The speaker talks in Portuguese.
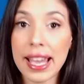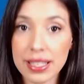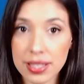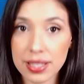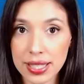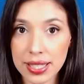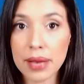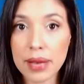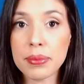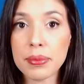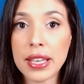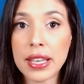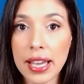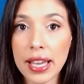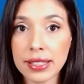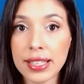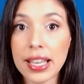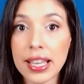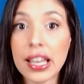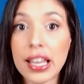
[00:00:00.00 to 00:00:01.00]
recebe
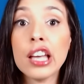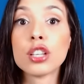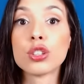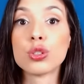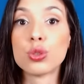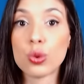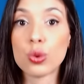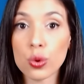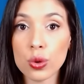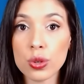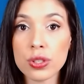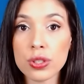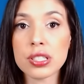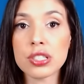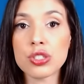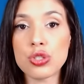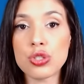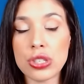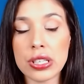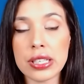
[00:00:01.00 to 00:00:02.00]
em até
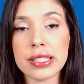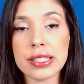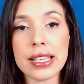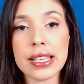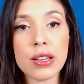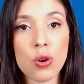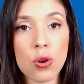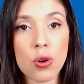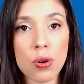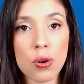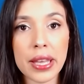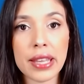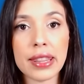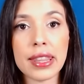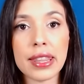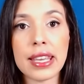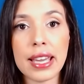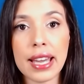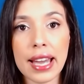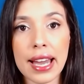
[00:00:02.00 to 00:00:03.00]
12 dias a
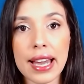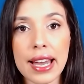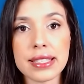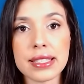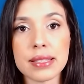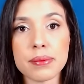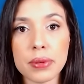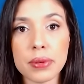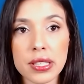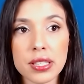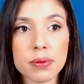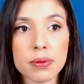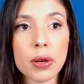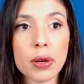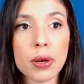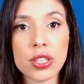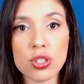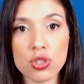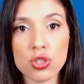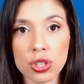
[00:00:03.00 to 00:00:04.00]
encomenda em casa,
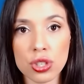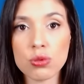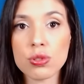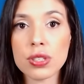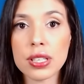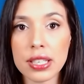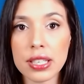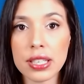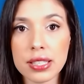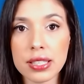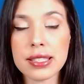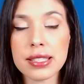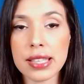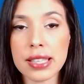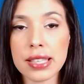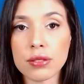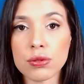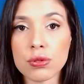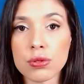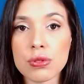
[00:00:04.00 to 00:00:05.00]
principalmente nos grandes
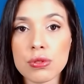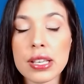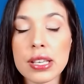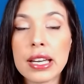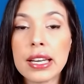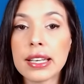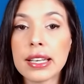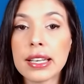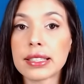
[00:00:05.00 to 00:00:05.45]
centros.